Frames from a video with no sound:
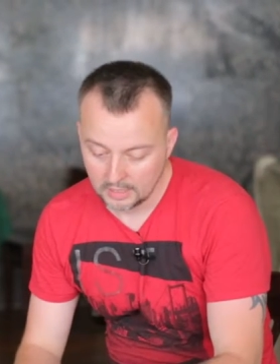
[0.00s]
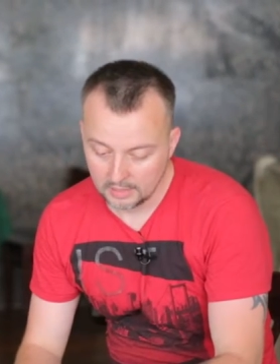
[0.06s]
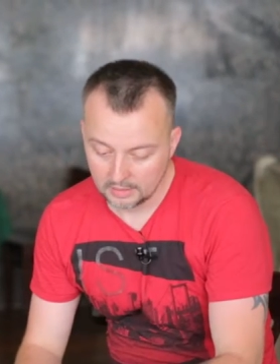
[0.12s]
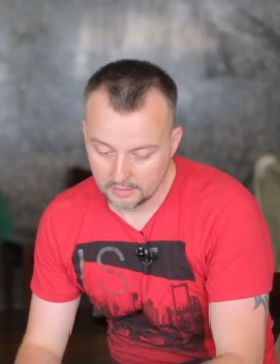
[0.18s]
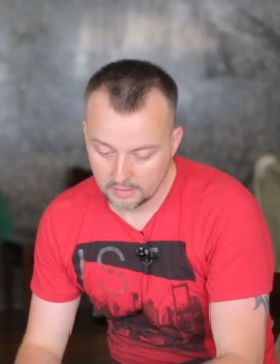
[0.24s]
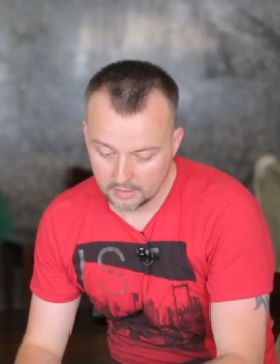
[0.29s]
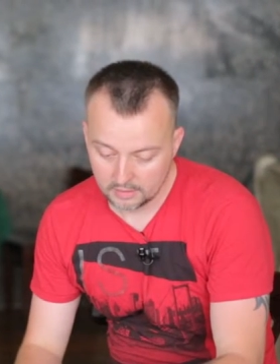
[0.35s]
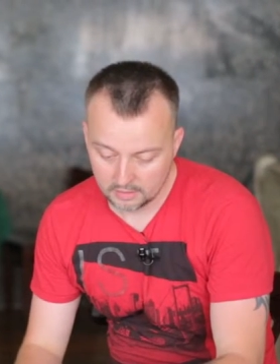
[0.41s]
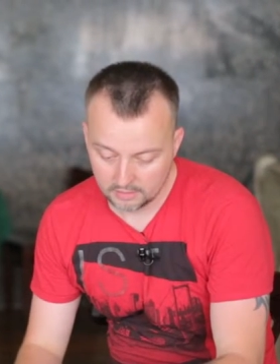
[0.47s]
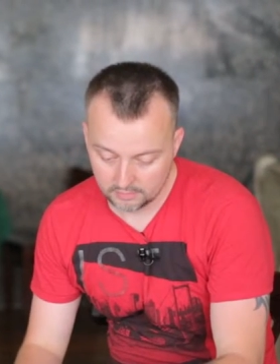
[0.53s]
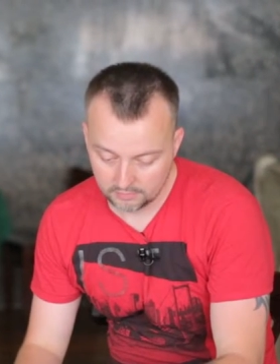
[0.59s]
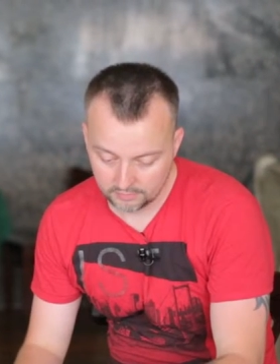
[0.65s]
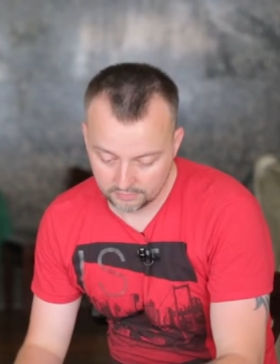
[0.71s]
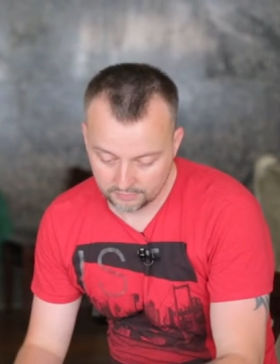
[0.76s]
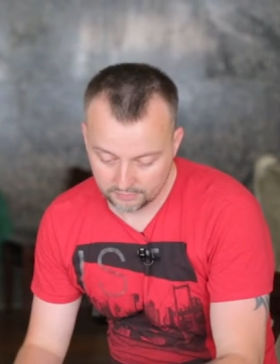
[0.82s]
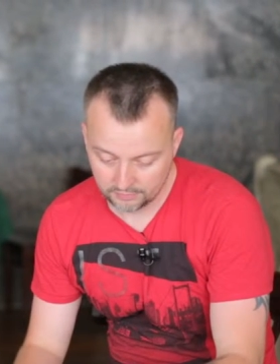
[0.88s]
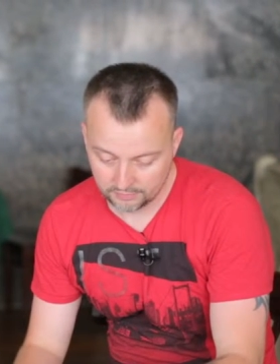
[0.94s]
однако
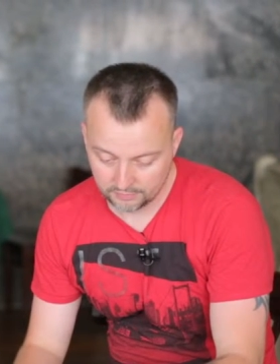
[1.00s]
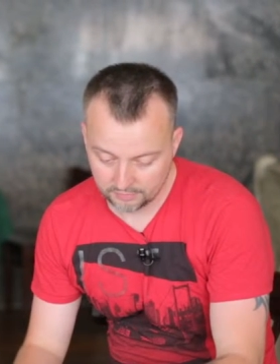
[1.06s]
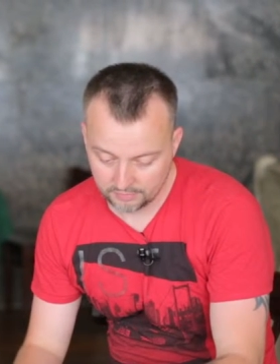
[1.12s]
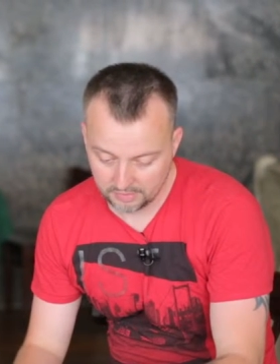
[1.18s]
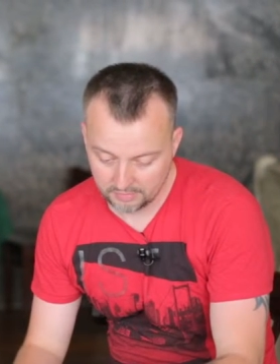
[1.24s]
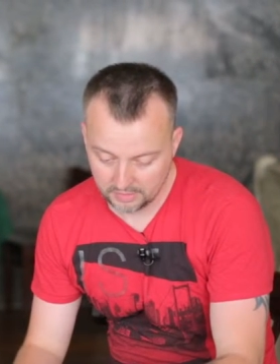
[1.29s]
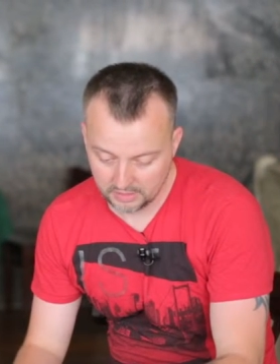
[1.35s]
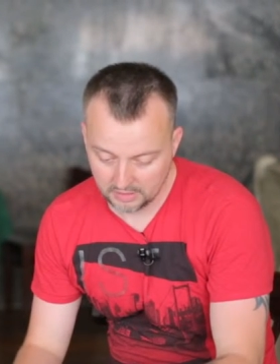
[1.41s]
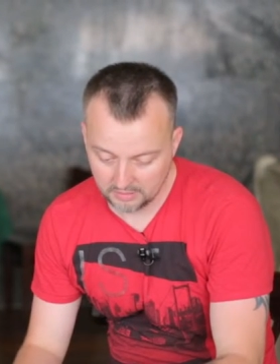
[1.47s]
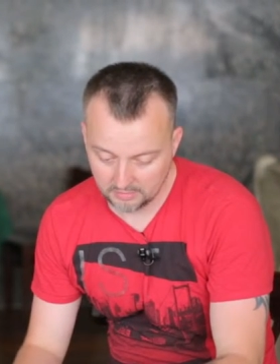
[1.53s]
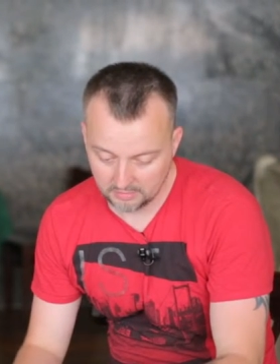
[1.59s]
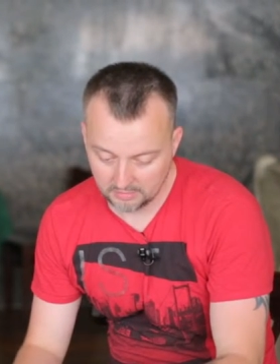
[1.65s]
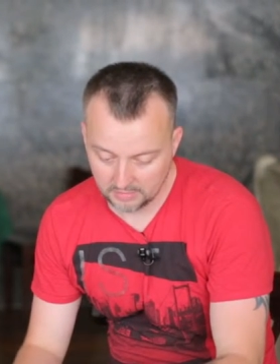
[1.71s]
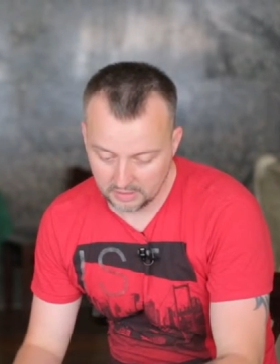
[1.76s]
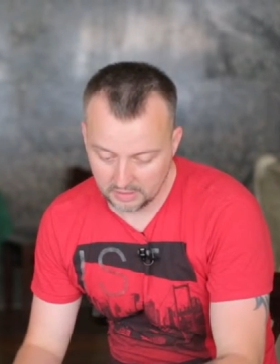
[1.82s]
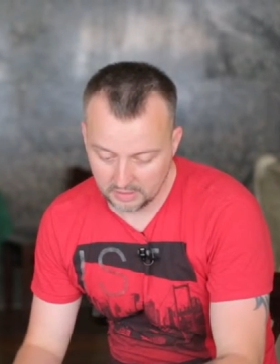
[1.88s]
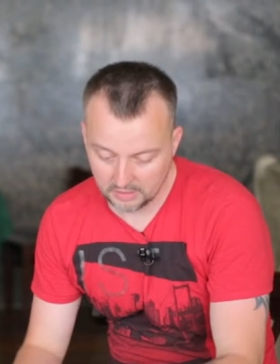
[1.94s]
при моей
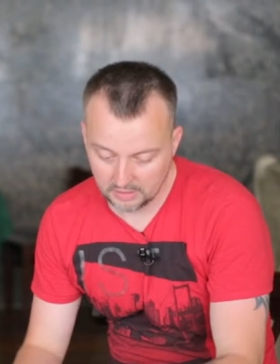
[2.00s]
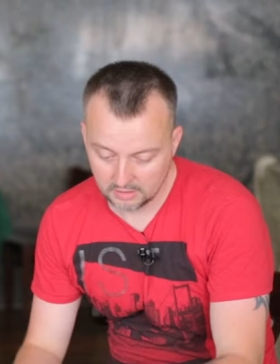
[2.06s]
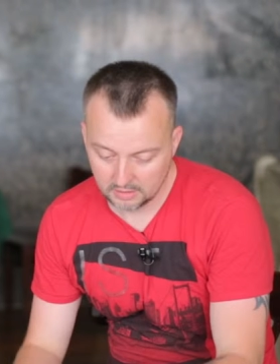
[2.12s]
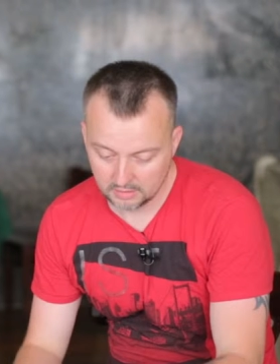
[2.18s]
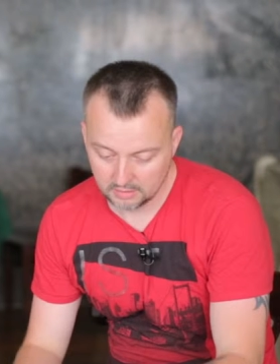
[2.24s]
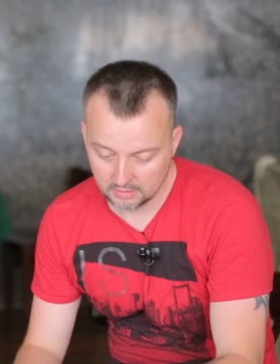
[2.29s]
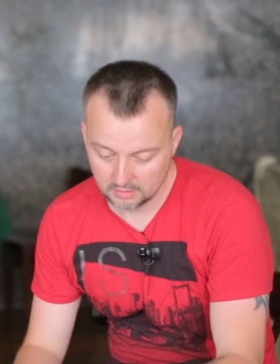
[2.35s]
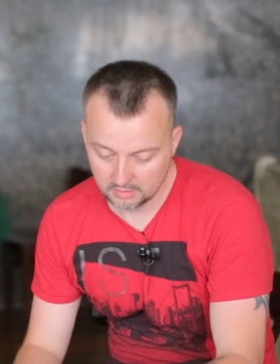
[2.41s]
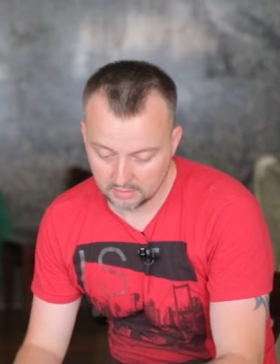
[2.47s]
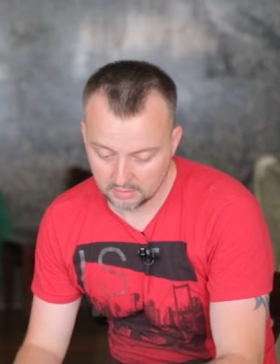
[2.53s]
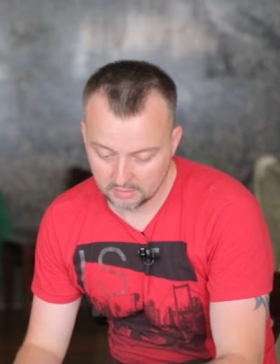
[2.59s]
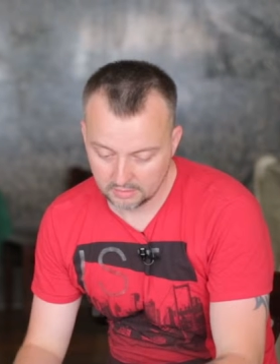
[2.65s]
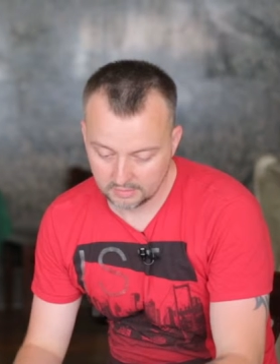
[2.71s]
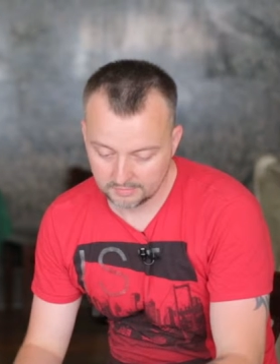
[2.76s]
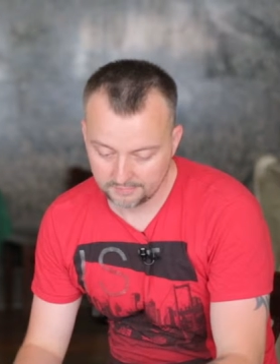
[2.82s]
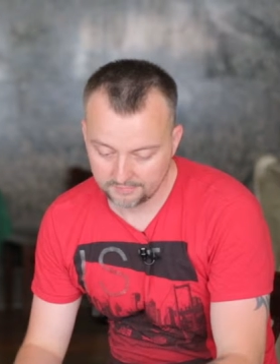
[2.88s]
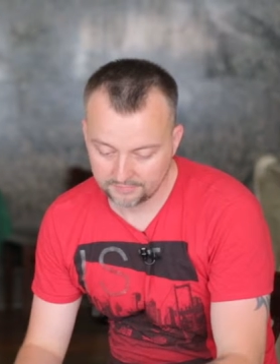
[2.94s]
манере
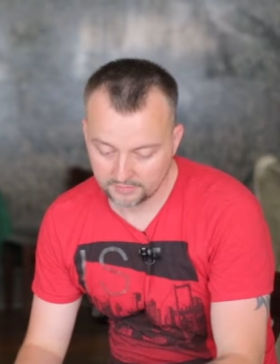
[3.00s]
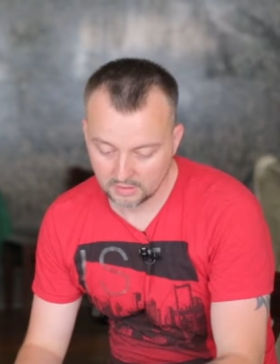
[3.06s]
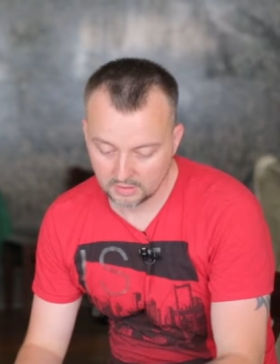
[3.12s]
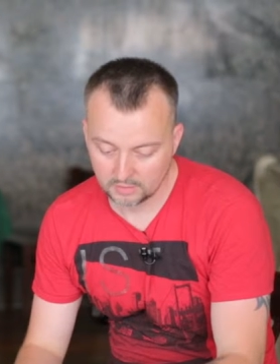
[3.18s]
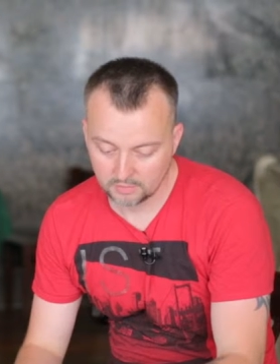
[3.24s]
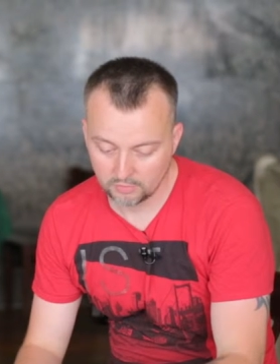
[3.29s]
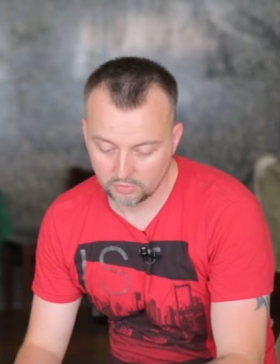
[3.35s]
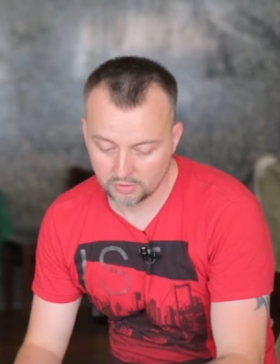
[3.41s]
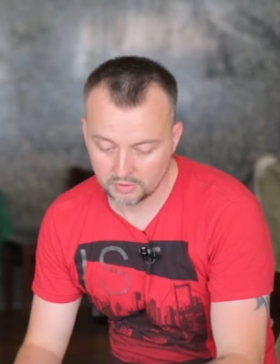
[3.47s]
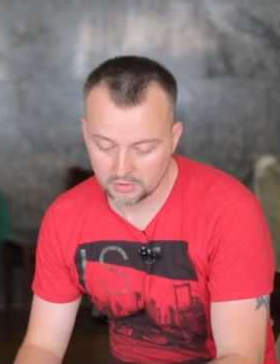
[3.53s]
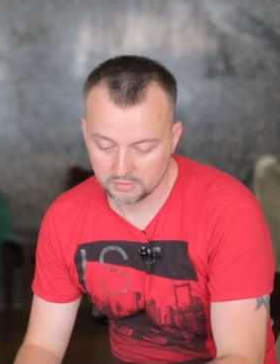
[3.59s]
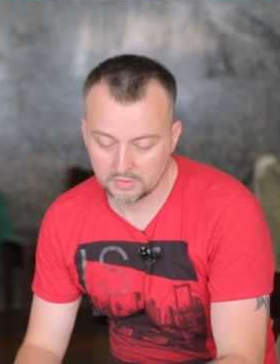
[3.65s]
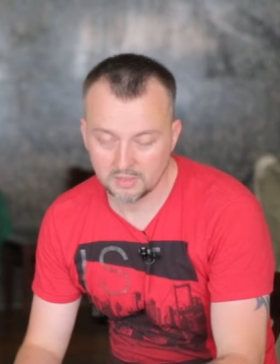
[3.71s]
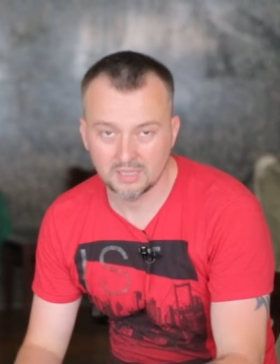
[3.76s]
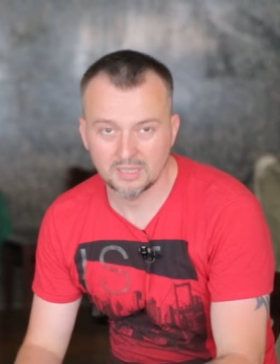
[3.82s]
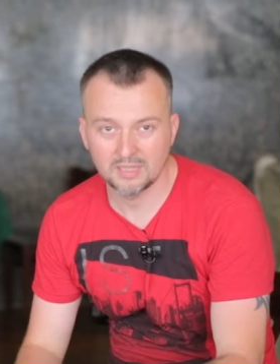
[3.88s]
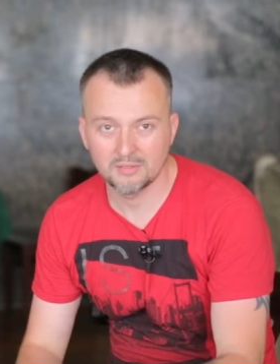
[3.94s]
э,
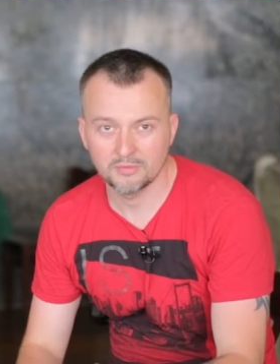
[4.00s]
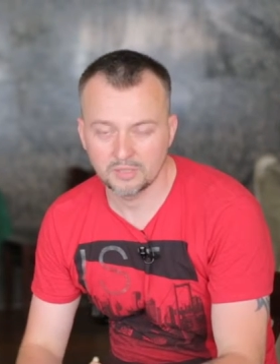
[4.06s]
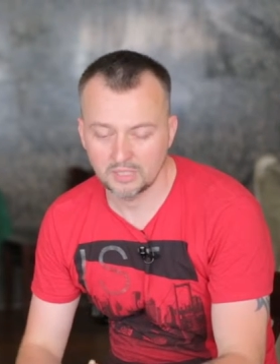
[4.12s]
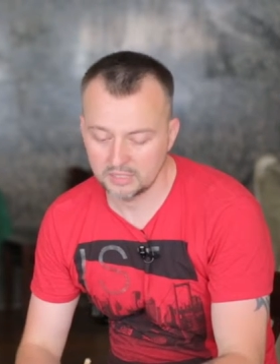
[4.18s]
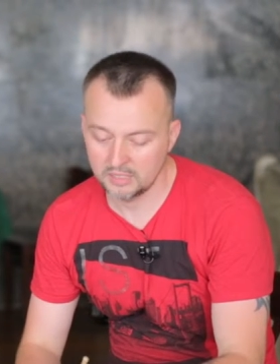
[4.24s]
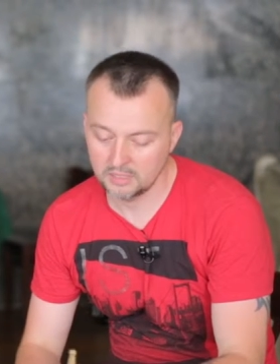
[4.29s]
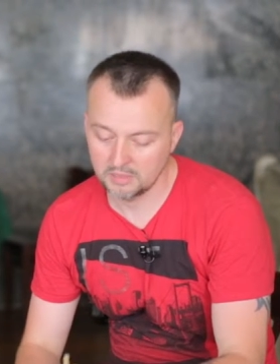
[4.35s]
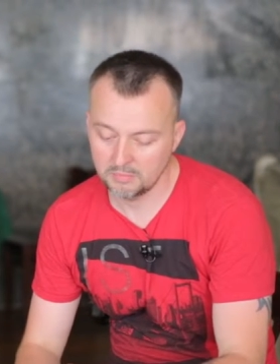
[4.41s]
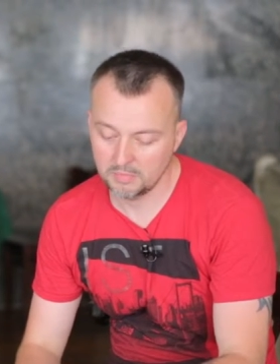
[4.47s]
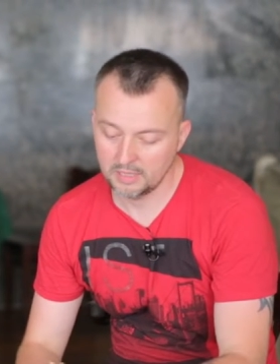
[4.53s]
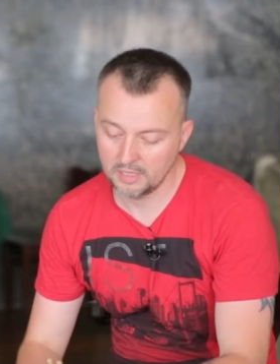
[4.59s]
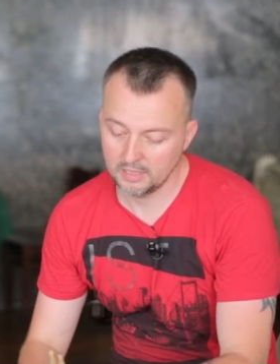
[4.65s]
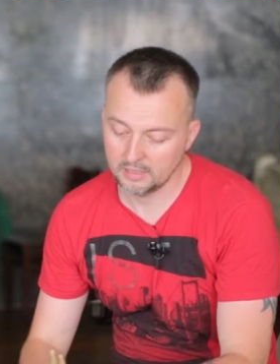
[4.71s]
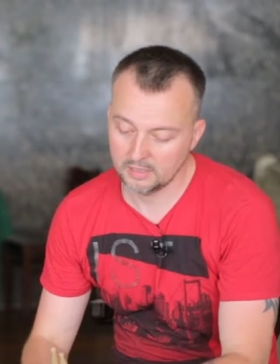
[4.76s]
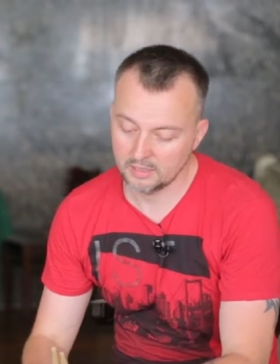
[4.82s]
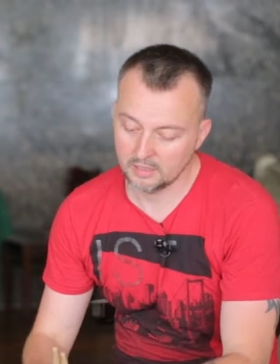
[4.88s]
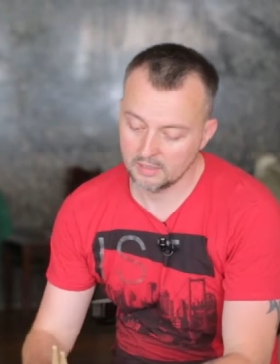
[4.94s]
использование таких
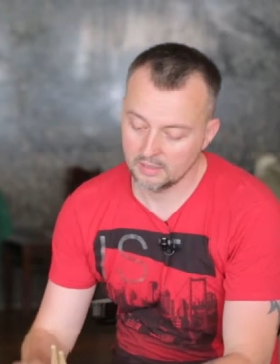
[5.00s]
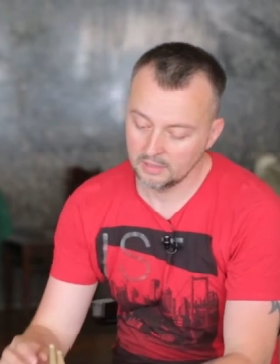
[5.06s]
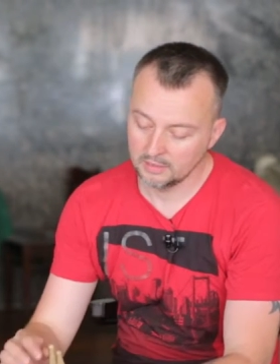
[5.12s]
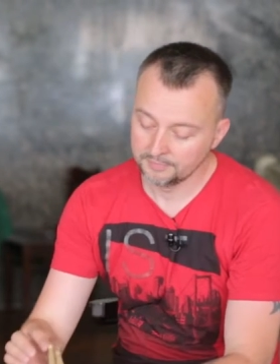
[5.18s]
маленьких